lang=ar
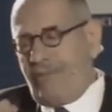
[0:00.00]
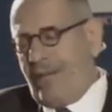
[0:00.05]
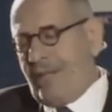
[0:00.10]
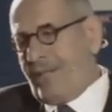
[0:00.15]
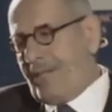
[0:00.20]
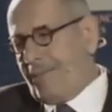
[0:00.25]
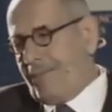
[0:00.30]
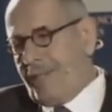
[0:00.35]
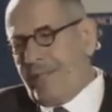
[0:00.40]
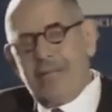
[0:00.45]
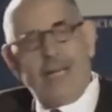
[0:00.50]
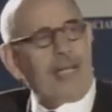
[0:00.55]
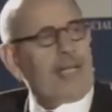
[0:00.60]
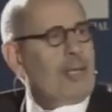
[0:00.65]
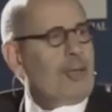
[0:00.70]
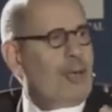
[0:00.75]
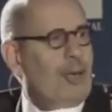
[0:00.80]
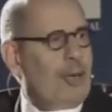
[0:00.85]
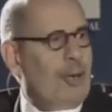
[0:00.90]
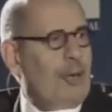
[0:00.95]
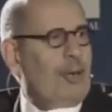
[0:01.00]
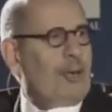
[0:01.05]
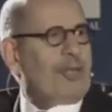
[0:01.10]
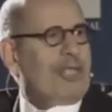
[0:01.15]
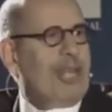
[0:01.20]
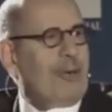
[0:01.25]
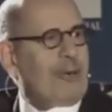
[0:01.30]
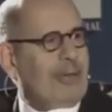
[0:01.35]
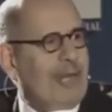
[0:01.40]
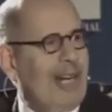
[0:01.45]
friend Bernardino Leone, who
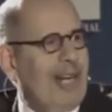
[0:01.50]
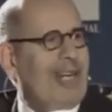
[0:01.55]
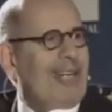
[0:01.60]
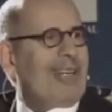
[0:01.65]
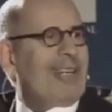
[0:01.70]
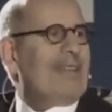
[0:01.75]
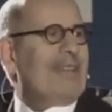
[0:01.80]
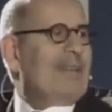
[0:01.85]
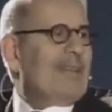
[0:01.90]
is now trying